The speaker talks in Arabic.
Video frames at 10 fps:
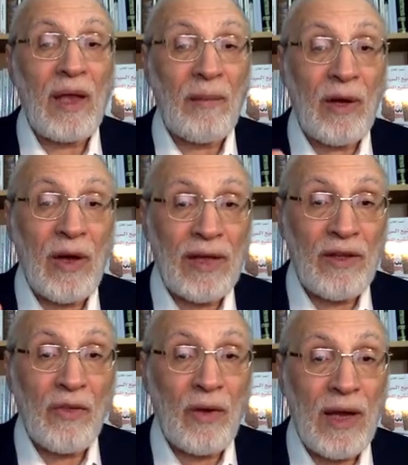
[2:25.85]
كما
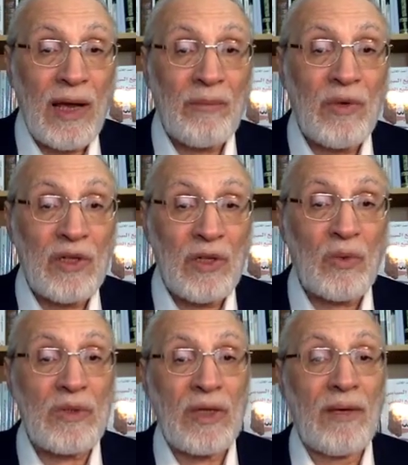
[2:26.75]
يحدثنا ابن
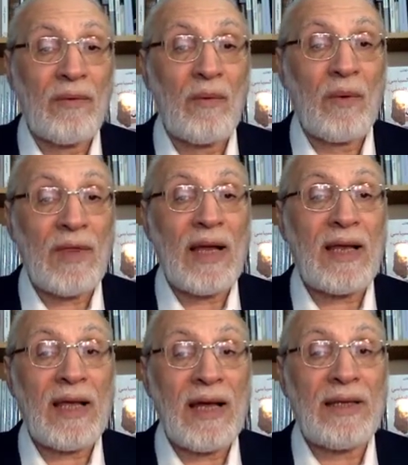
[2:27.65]
الجوزي
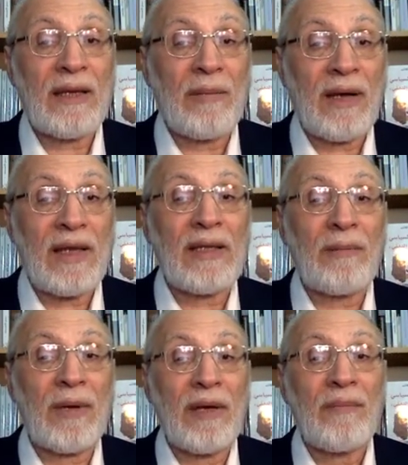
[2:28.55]
وذلك عندما
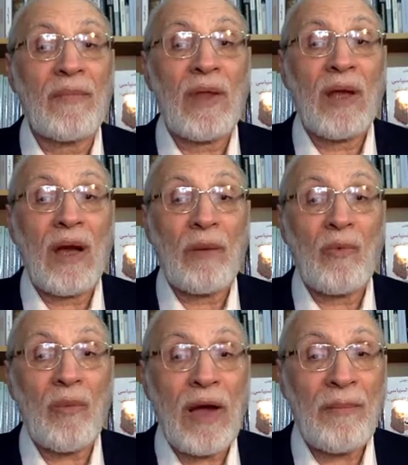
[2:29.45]
ندب
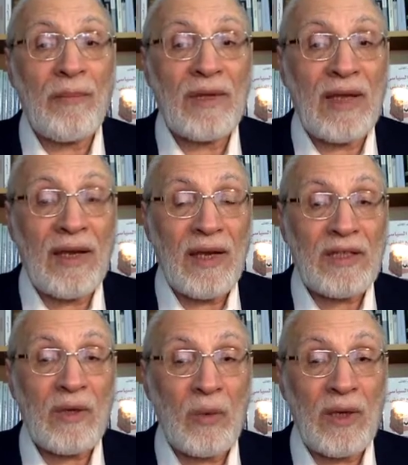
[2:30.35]
أبو محمد
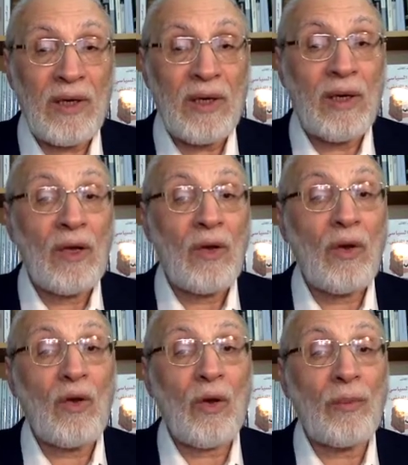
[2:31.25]
النسوي
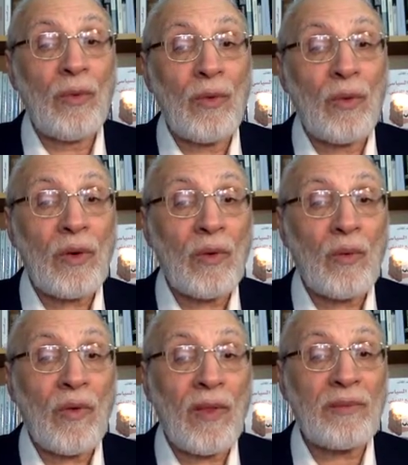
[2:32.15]
للعبور
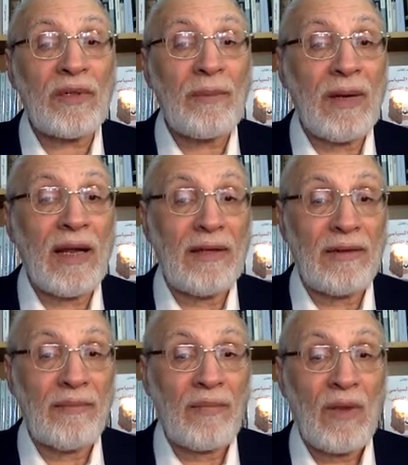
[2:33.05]
وضبط البلد
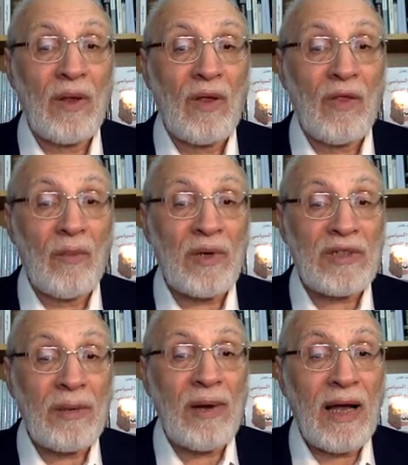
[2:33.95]
ثم
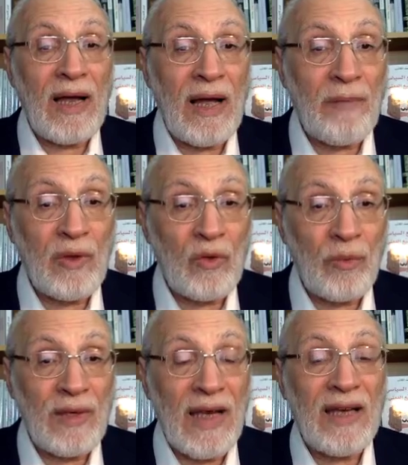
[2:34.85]
اجتمع العامة
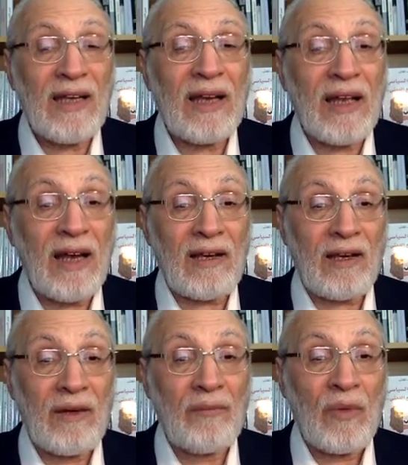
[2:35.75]
من أهل
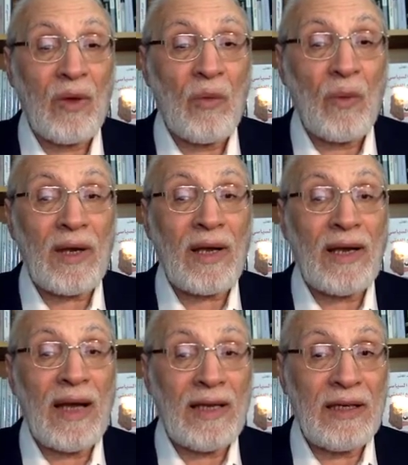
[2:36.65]
الكرخ
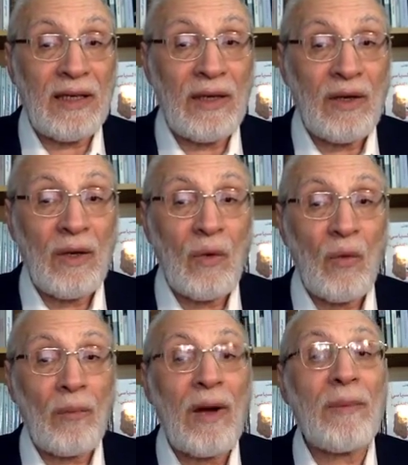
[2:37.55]
والقلائين
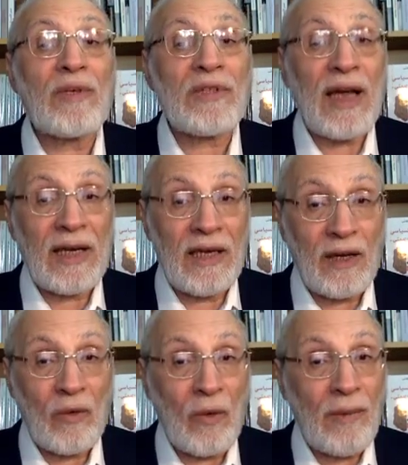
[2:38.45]
وباب
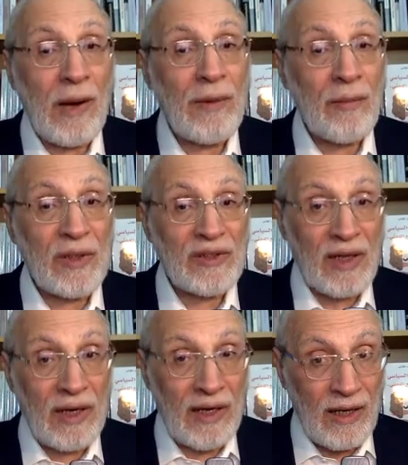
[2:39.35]
الشعير وباب
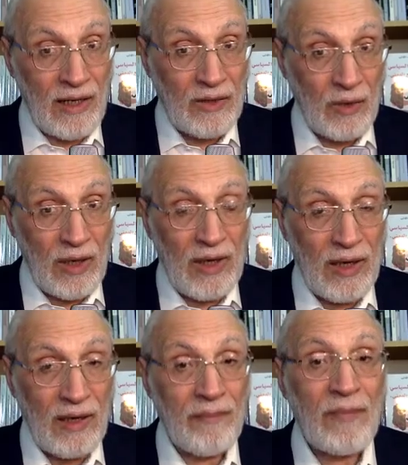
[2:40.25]
البصرة اللي هي
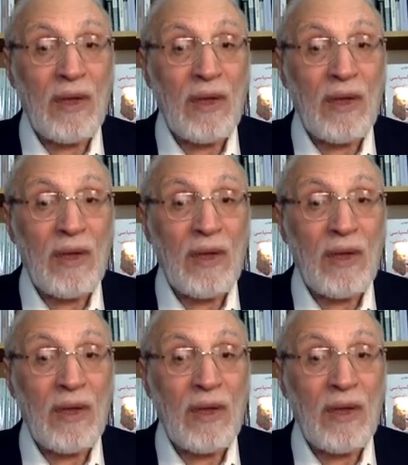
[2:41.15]
سنية